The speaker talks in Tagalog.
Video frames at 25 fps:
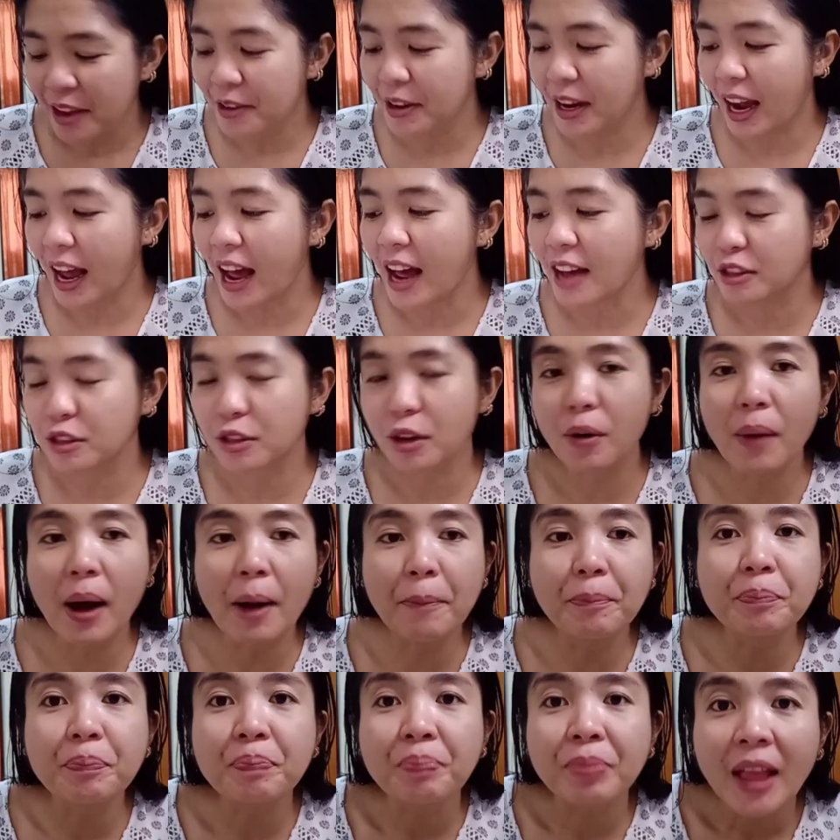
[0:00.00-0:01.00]
Yun na nga. So,
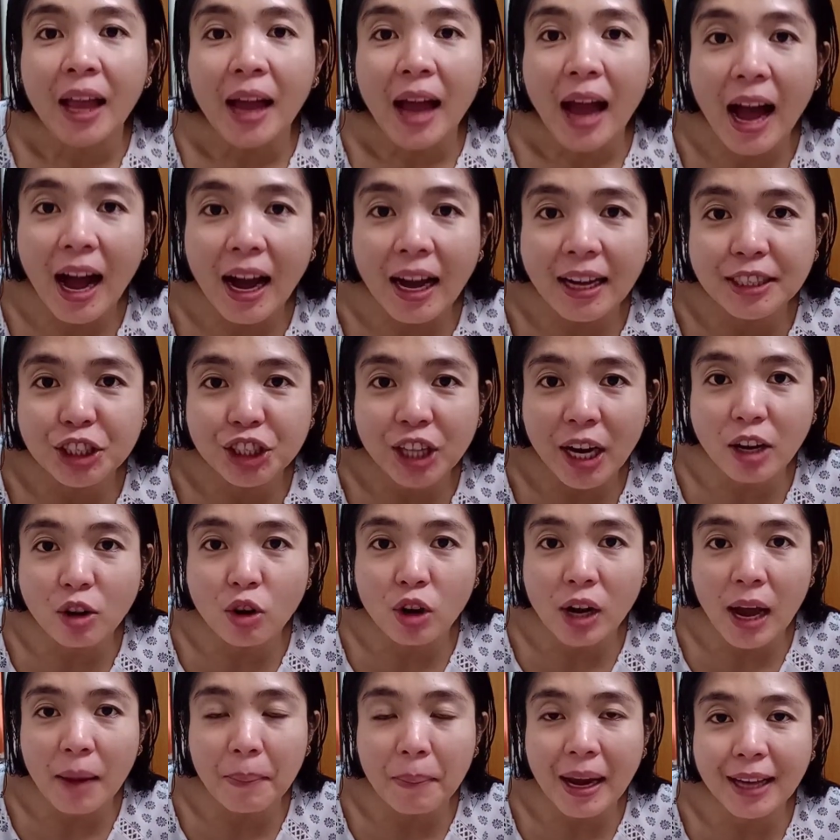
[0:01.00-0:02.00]
um, ang isi-share ko
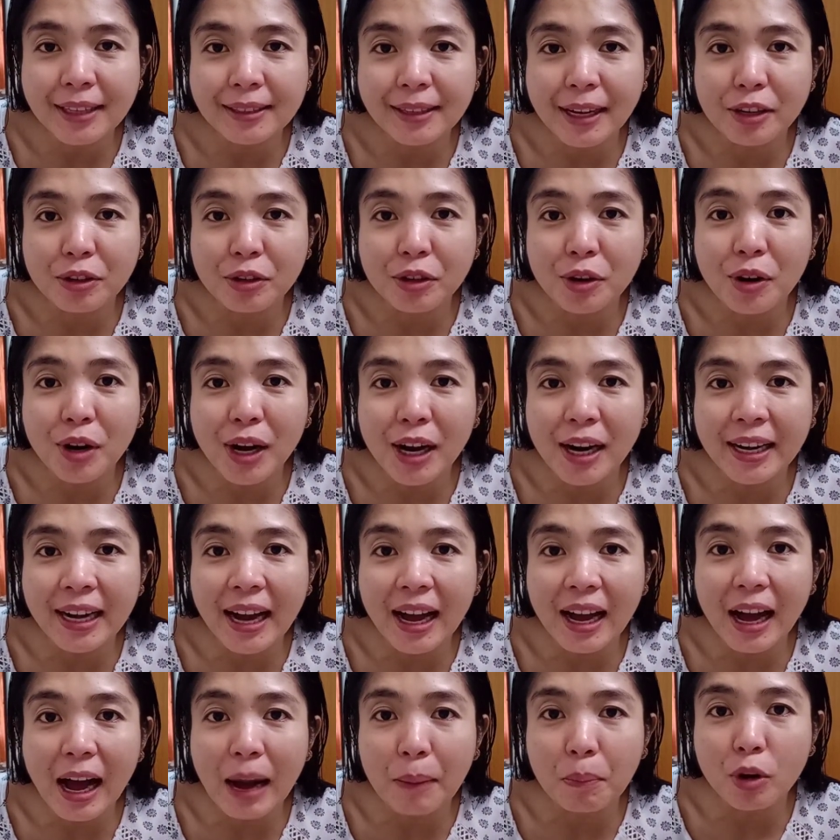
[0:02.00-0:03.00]
lang pala sa inyo, no,
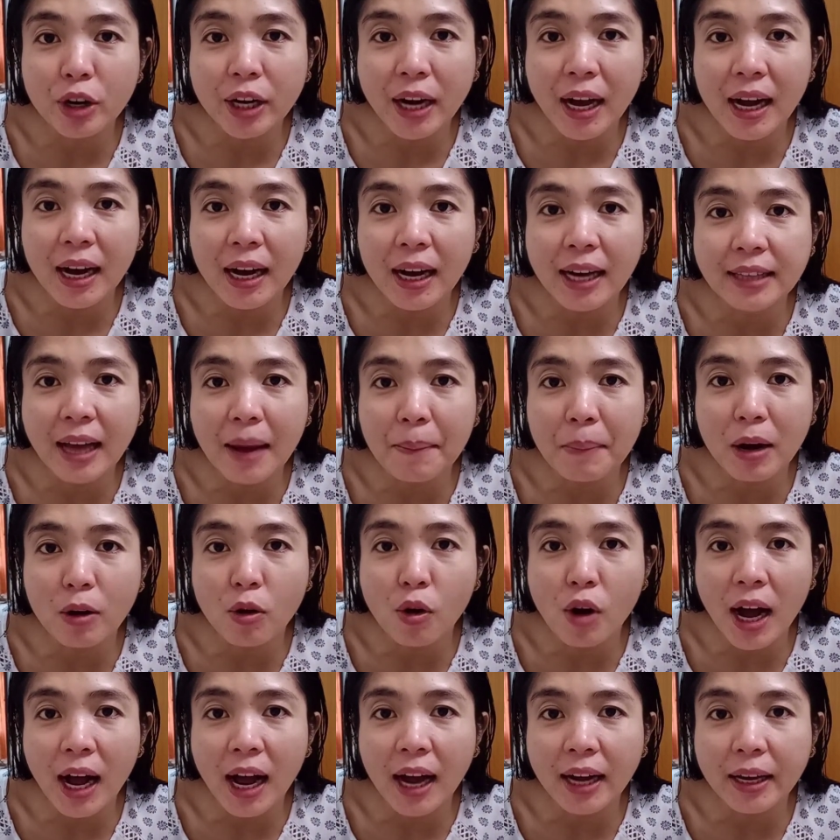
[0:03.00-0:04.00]
nakahapon uh, kasama ko
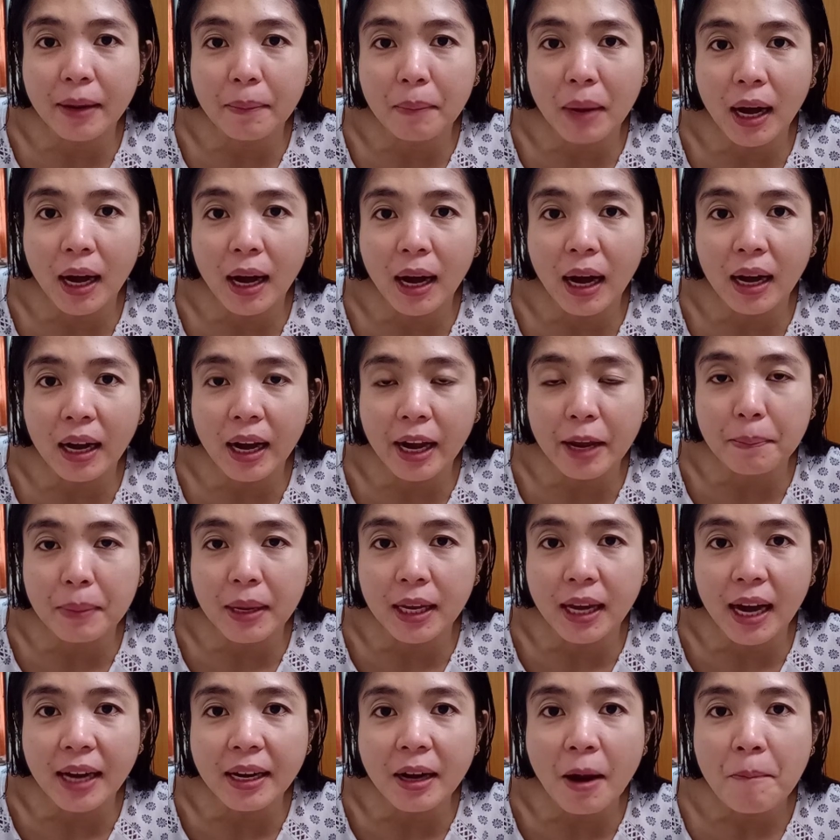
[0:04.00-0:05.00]
ang aking mga
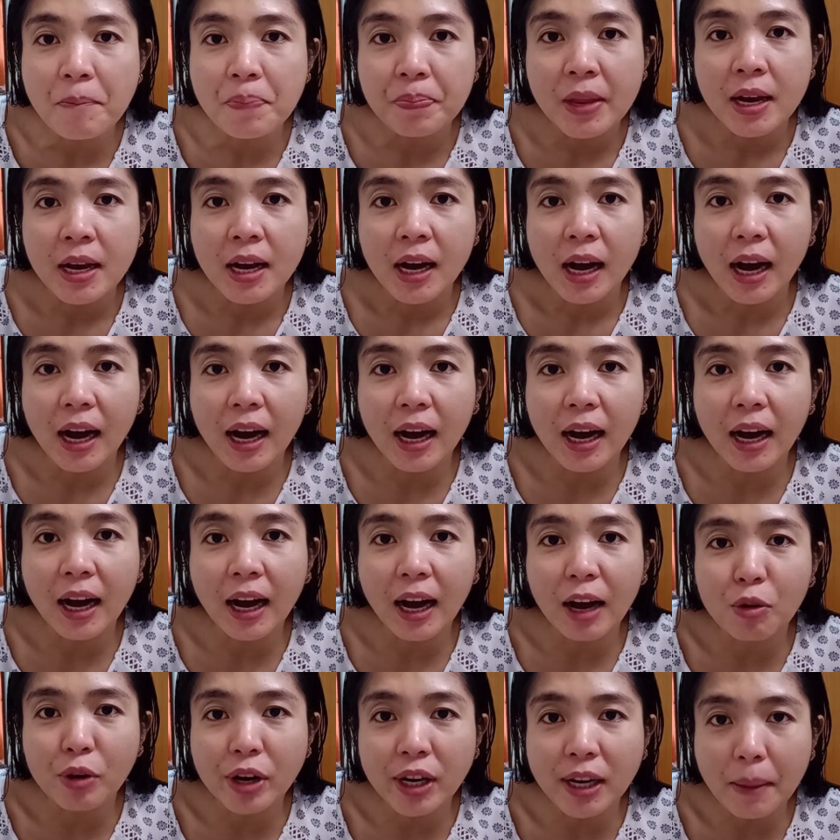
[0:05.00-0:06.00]
kaibigan. Uh,
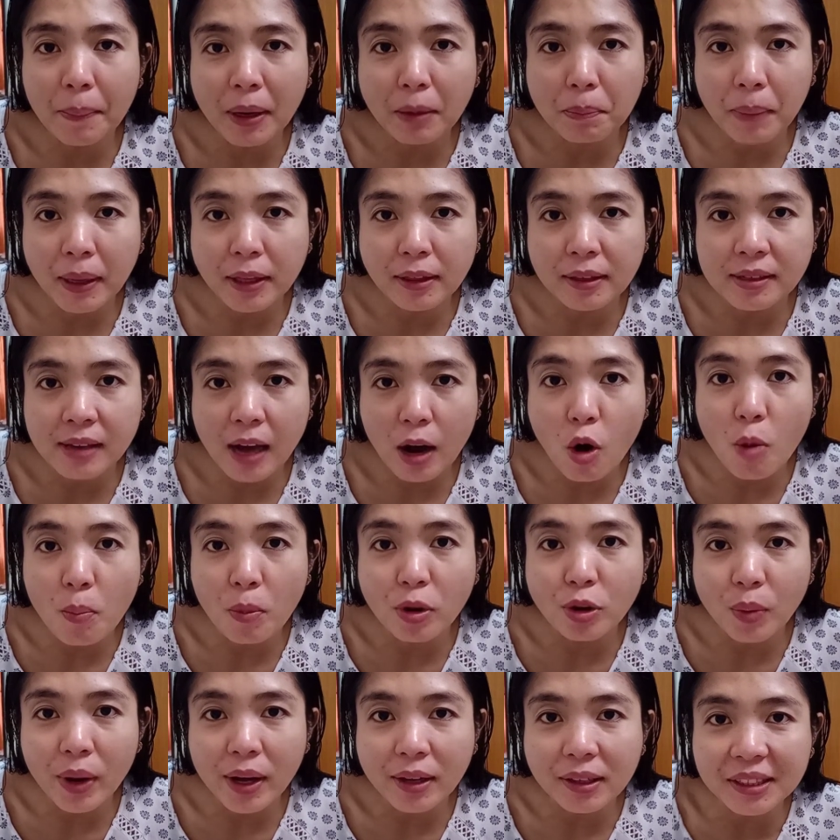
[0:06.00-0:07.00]
ako ay napadpad sa
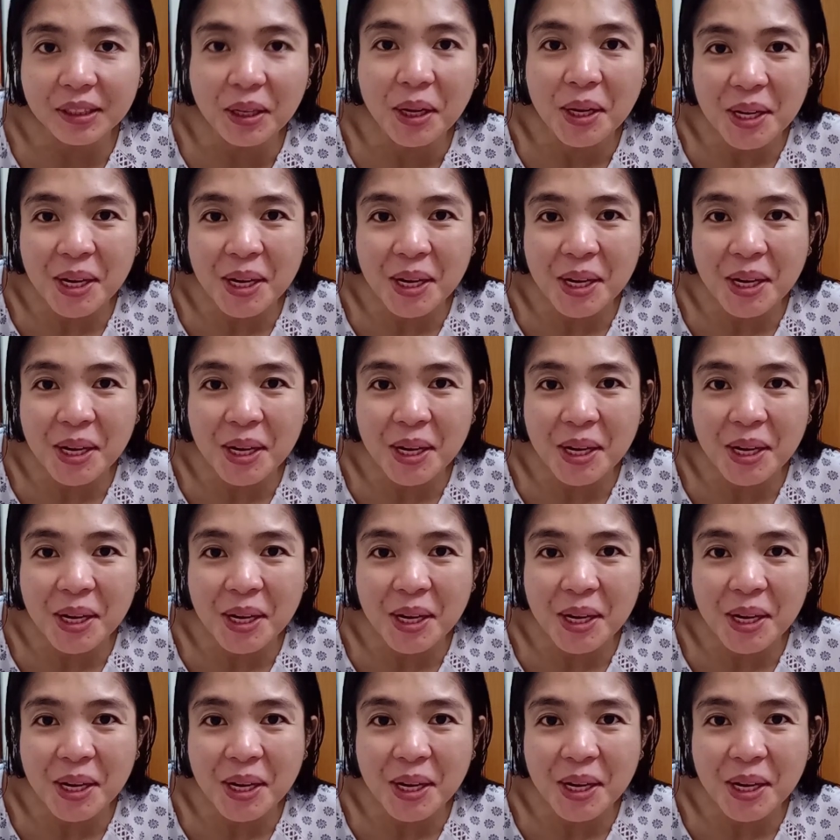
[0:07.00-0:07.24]
Commonwealth